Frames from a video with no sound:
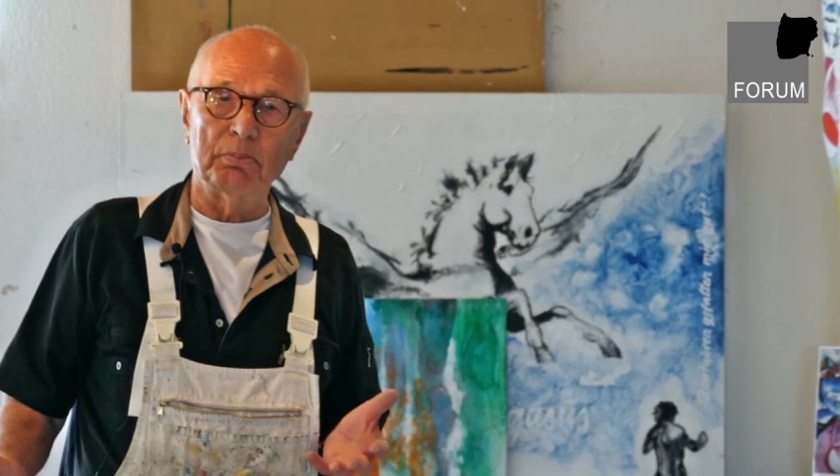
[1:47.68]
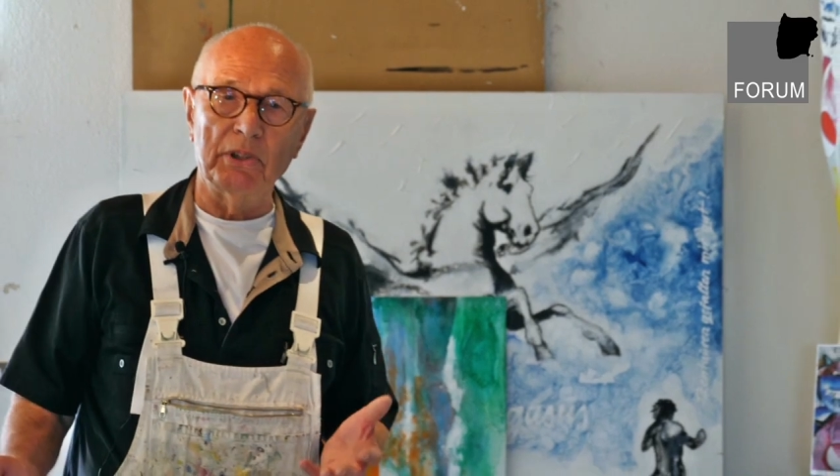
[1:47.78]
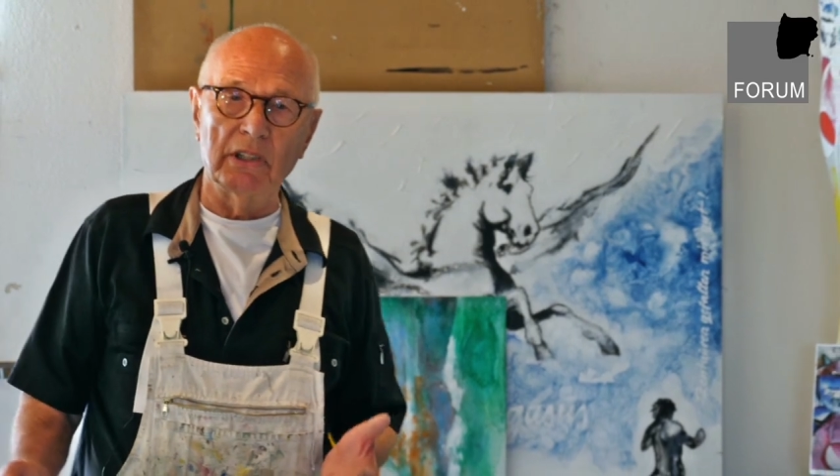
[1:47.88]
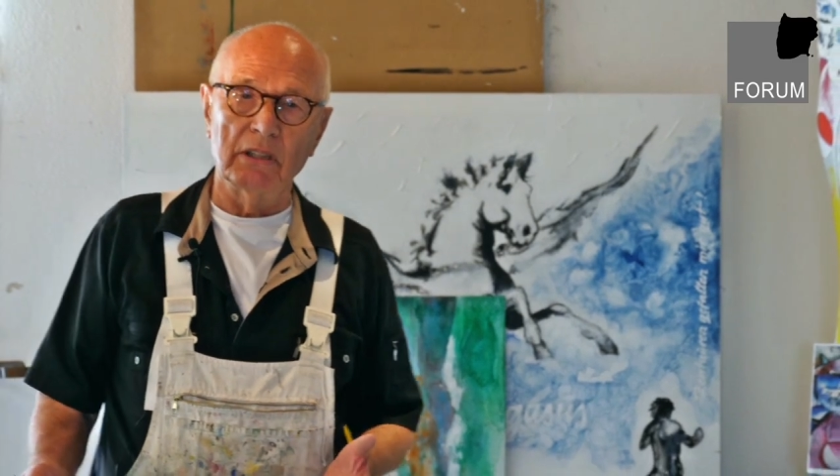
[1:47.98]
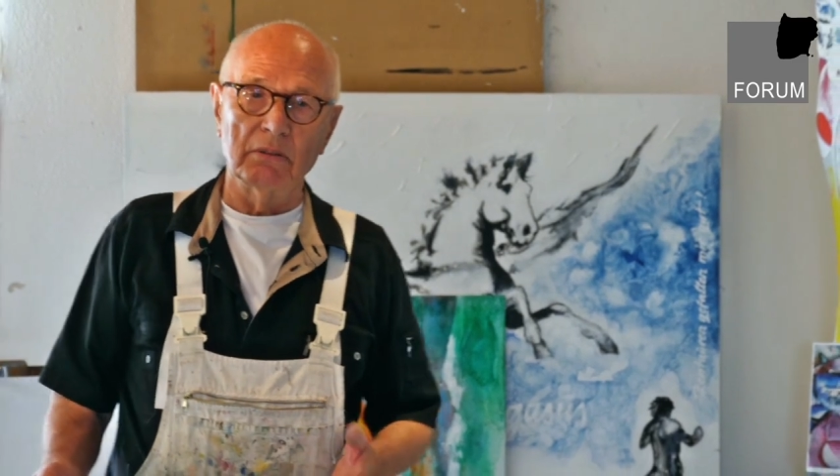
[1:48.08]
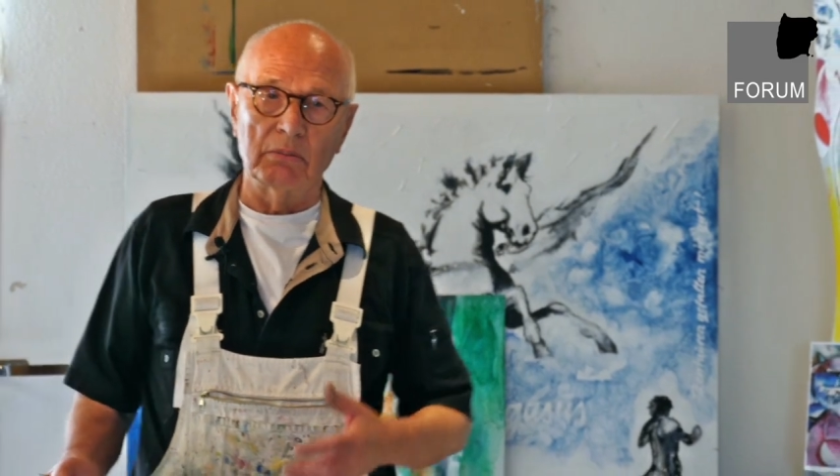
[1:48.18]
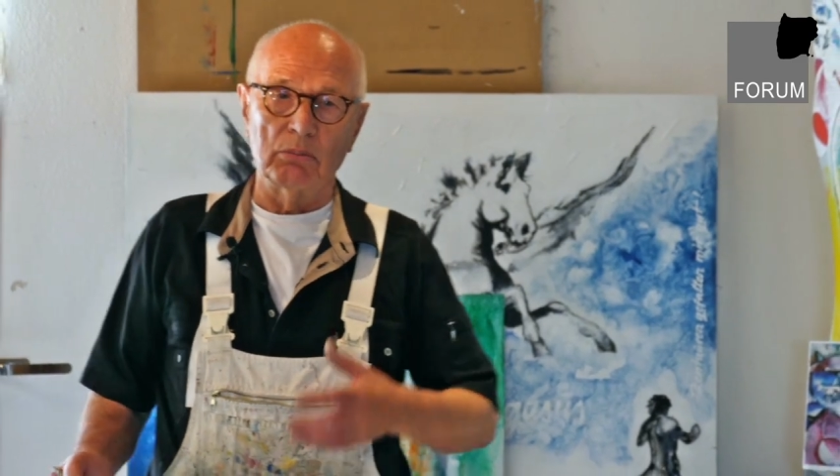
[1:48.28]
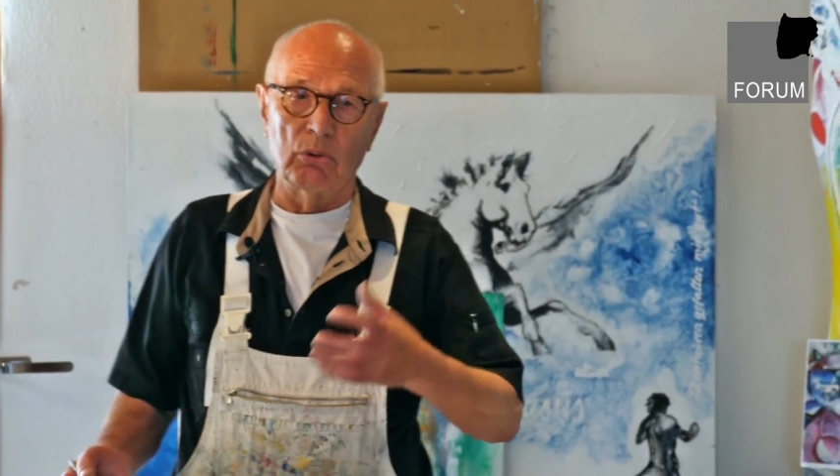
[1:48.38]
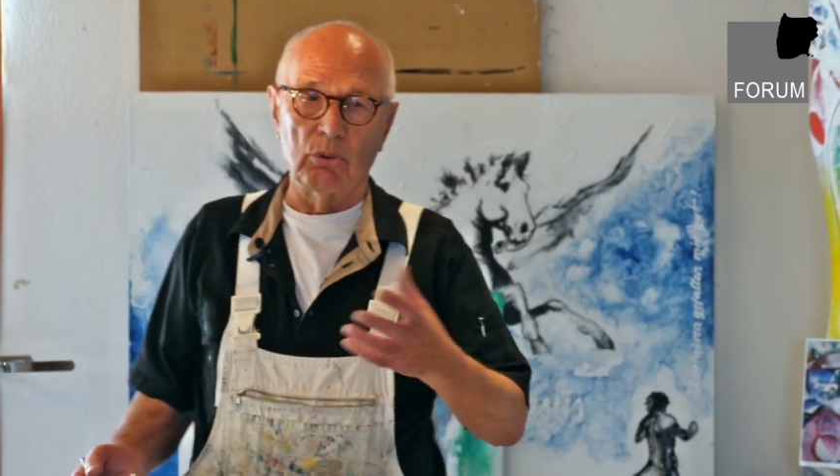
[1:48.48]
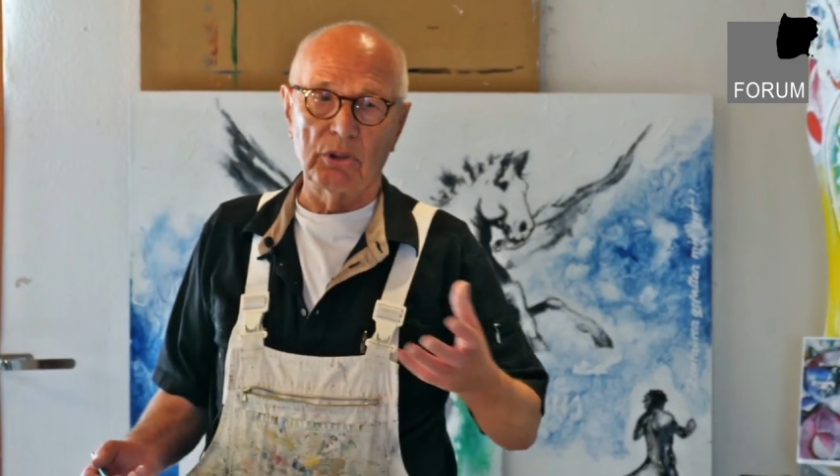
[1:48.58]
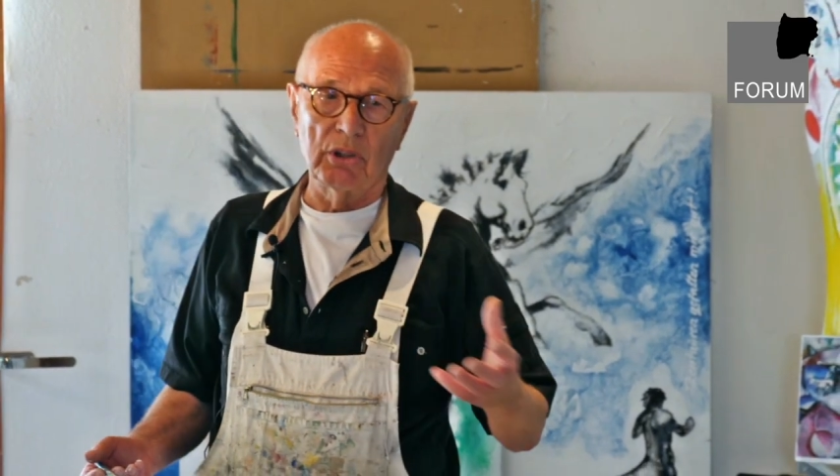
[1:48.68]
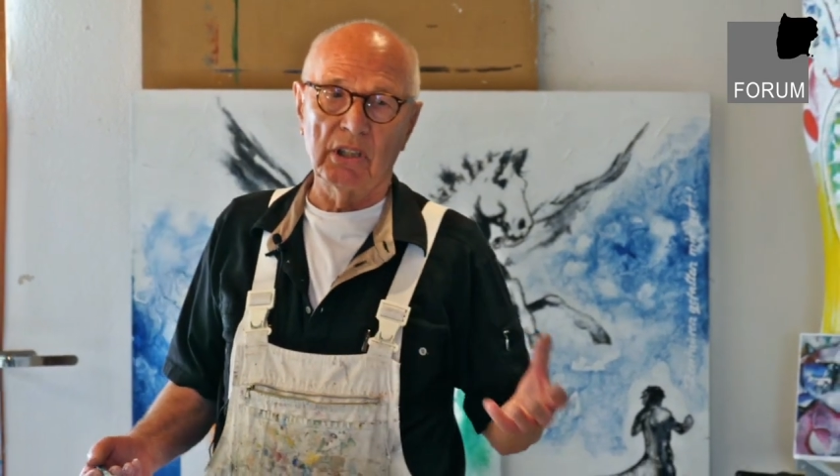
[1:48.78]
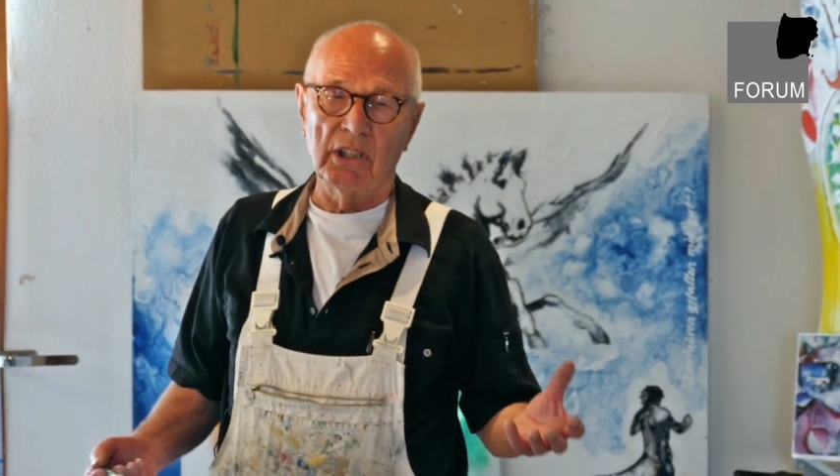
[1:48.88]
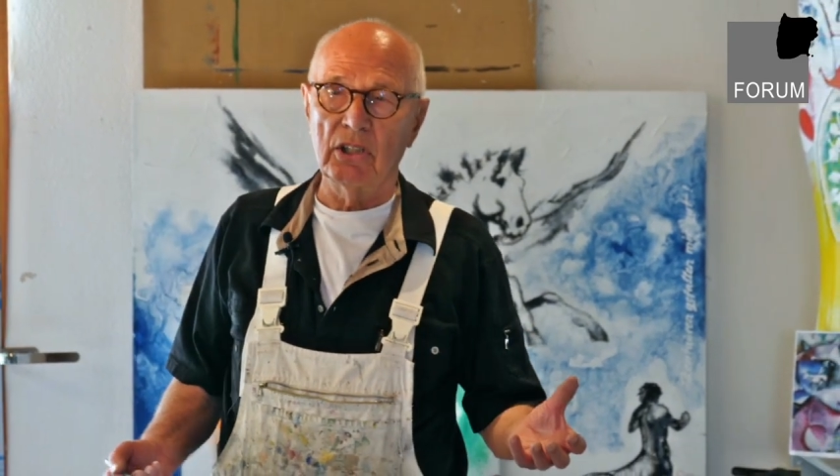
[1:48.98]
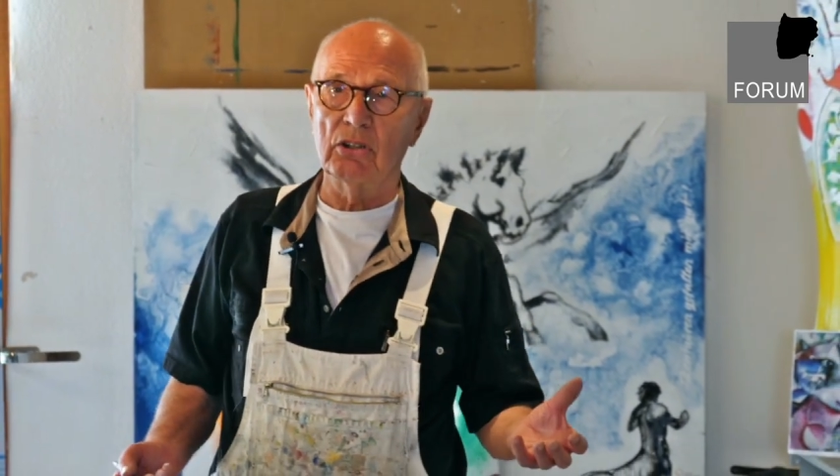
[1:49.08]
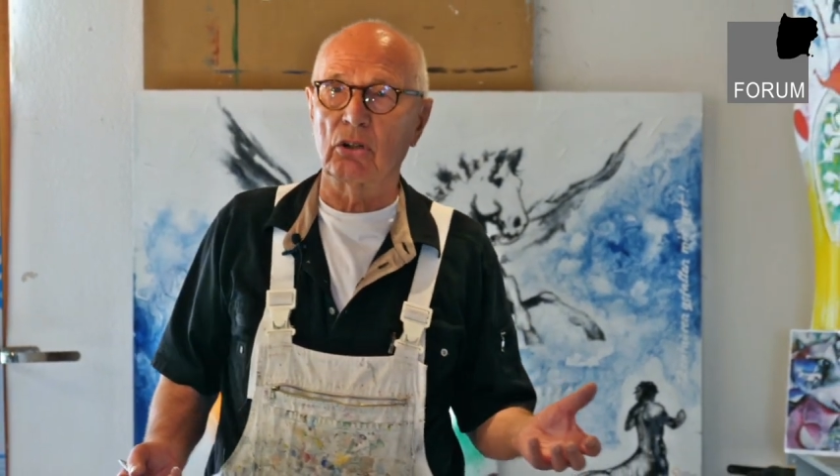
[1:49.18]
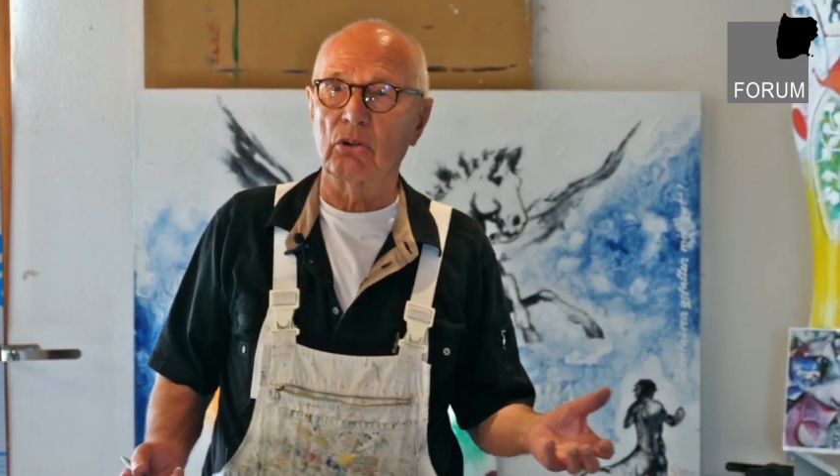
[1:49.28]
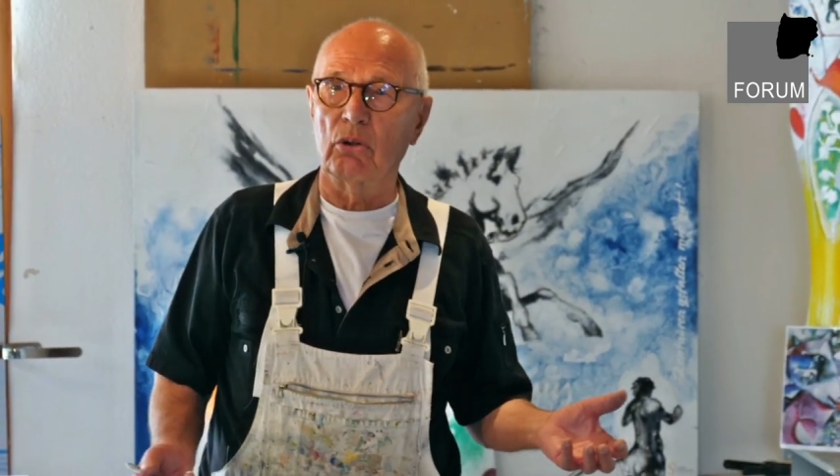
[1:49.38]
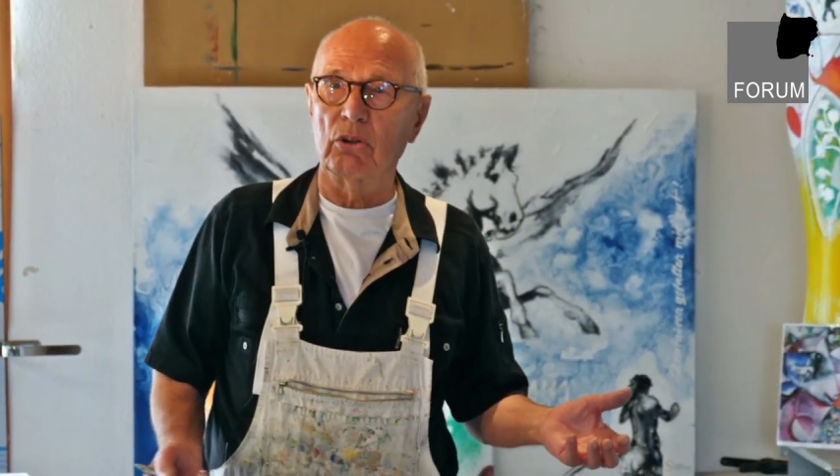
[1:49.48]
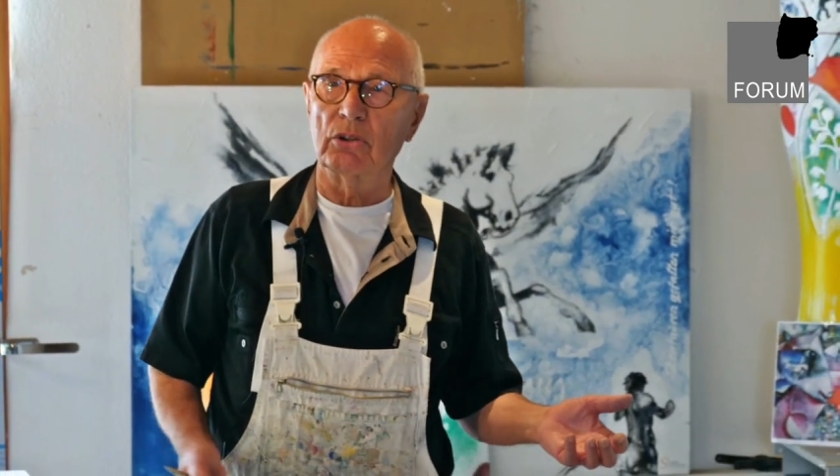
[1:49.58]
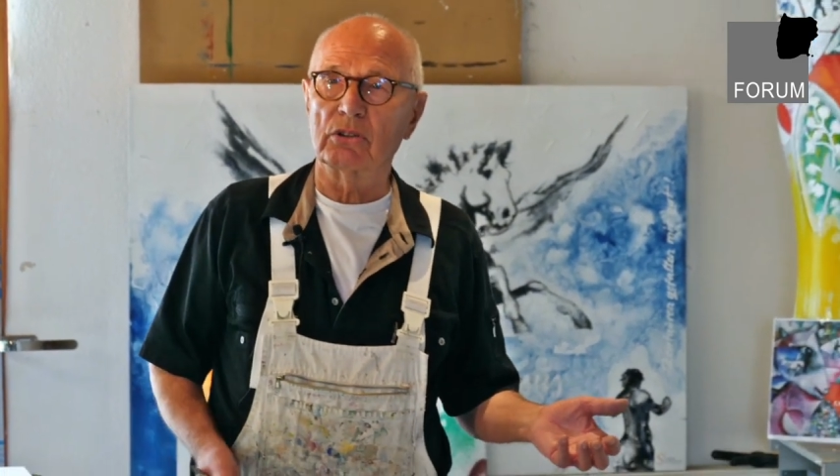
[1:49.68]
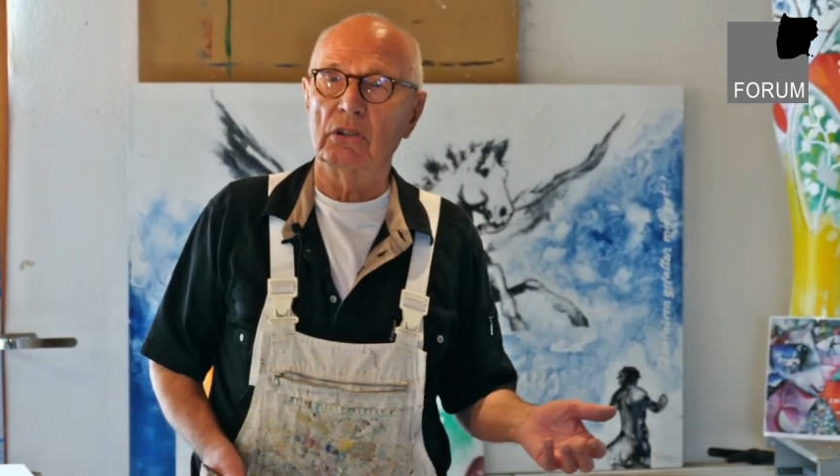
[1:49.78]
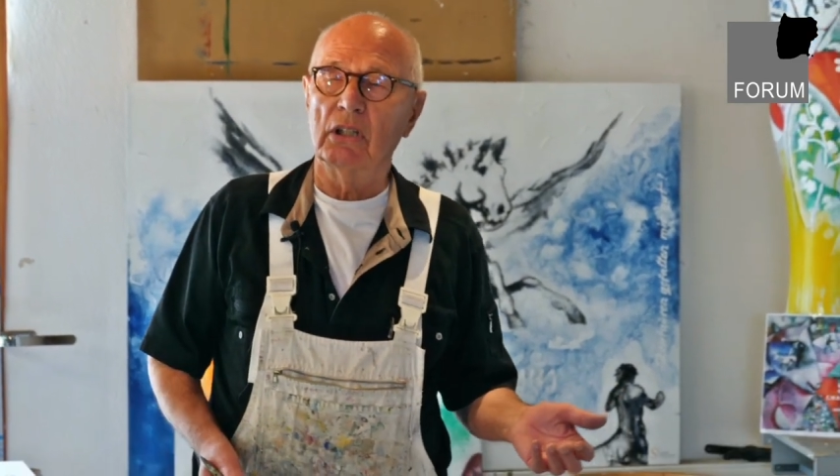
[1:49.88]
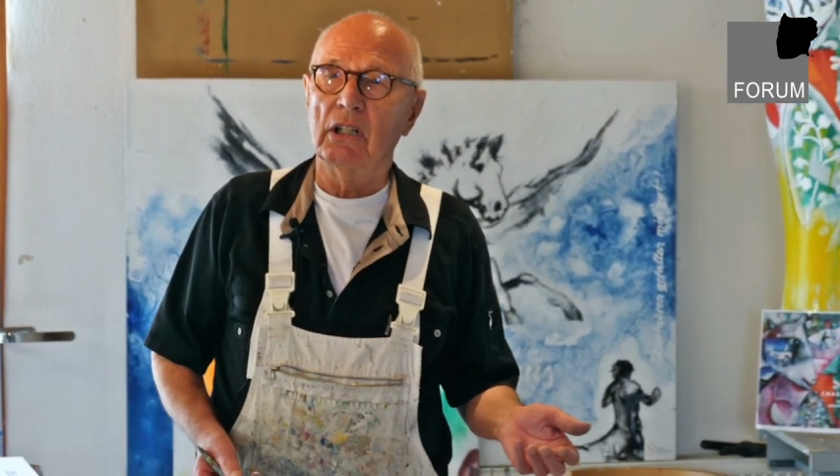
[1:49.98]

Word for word: spielen, Mode, Hintergrund.